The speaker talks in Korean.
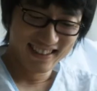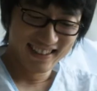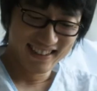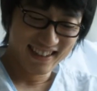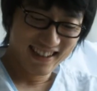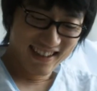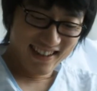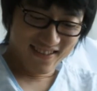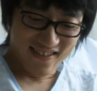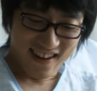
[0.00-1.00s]
집합소.
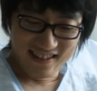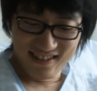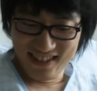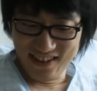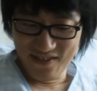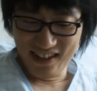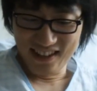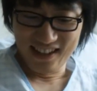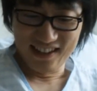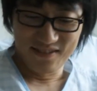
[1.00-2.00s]
완전
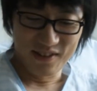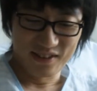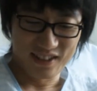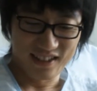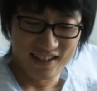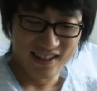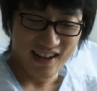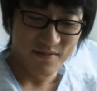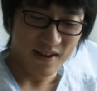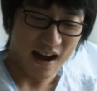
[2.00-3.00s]
재밌겠네 그 병실.
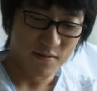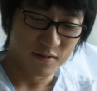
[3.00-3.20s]
한번